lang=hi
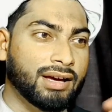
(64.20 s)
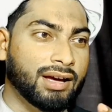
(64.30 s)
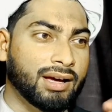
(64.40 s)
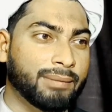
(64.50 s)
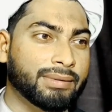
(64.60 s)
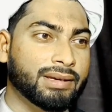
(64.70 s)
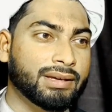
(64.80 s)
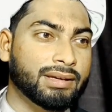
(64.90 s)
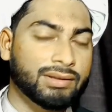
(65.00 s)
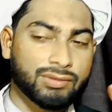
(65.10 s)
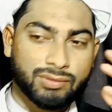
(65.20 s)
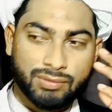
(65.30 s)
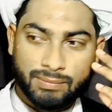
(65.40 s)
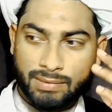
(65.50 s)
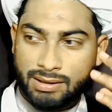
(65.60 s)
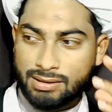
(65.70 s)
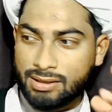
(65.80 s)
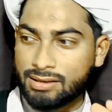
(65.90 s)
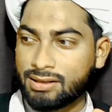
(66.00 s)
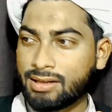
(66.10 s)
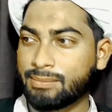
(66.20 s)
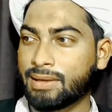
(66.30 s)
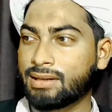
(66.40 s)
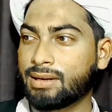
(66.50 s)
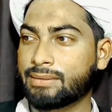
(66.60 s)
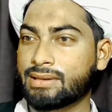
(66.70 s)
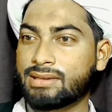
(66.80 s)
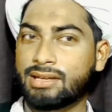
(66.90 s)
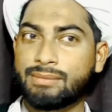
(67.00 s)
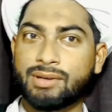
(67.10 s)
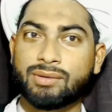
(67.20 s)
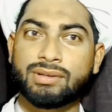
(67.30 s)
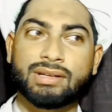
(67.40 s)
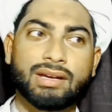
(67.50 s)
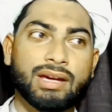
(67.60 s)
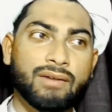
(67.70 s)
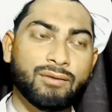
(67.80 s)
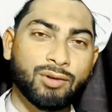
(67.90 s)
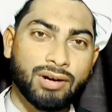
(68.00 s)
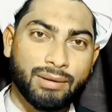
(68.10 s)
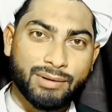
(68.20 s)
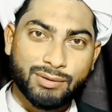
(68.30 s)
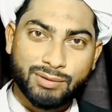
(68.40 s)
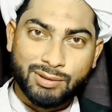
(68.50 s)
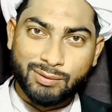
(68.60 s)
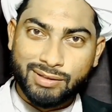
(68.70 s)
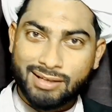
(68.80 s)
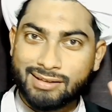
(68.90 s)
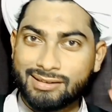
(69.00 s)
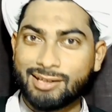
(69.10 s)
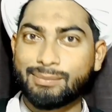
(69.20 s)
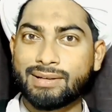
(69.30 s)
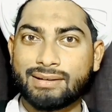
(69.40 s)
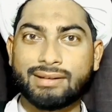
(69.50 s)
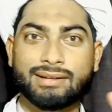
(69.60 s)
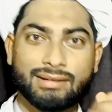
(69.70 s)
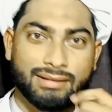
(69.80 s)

आपके जो एतराज़ात पैदा आपके जहन में होते हैं वो आप रसूल खुदा की ज़ात पर करें